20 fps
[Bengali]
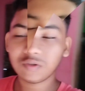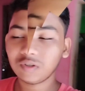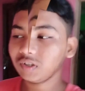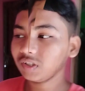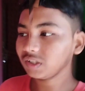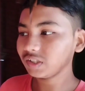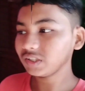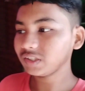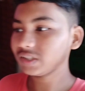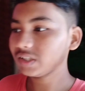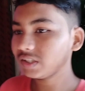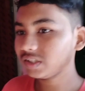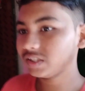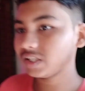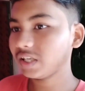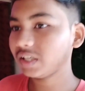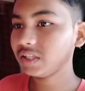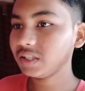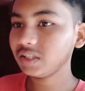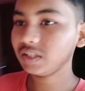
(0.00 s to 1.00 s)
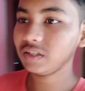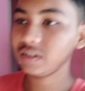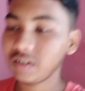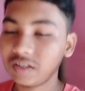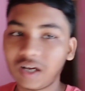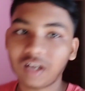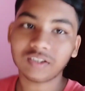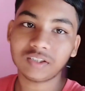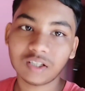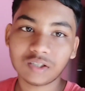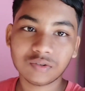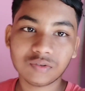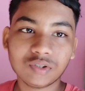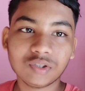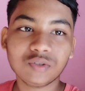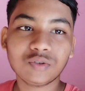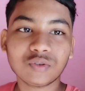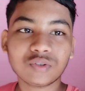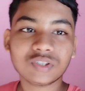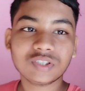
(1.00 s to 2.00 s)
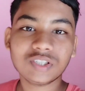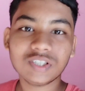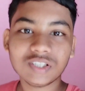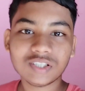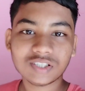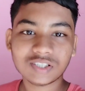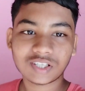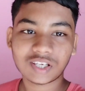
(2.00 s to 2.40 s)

হয়ে গিয়েছে যেই কথি ধুচ্ছি